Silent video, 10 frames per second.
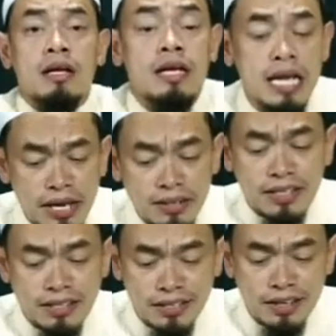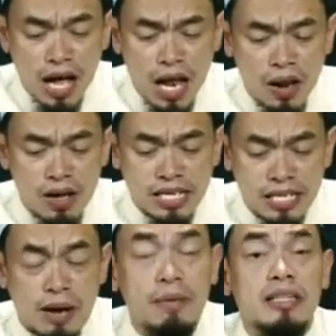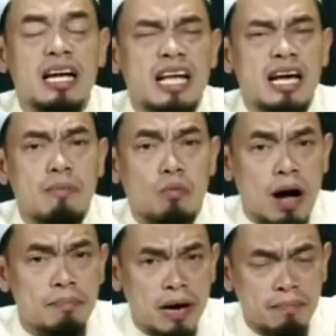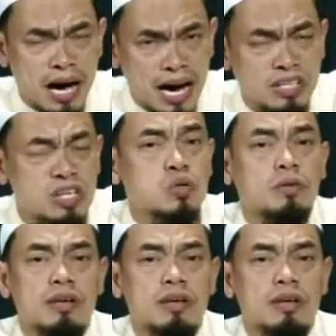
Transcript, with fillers: นั่นคืออัลลอฮ์จะทำให้ท่านได้รับความอับอายที่สุดใน